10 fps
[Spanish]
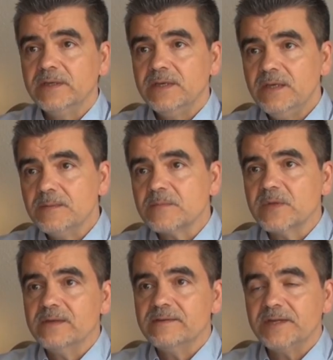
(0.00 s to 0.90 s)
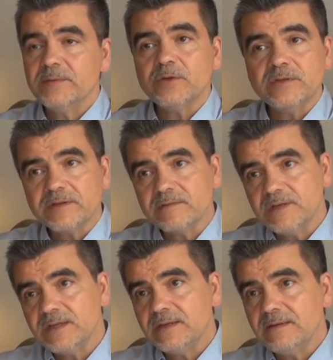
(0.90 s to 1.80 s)
y el cerebro
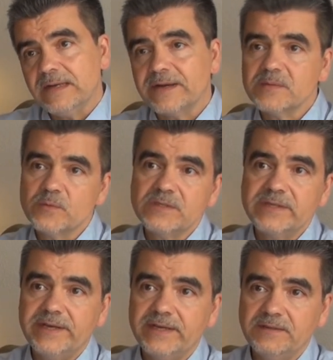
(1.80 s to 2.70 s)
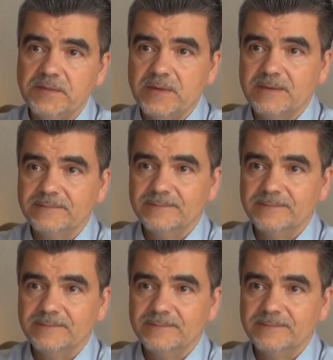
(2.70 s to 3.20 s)
interfiere la respuesta erectiva.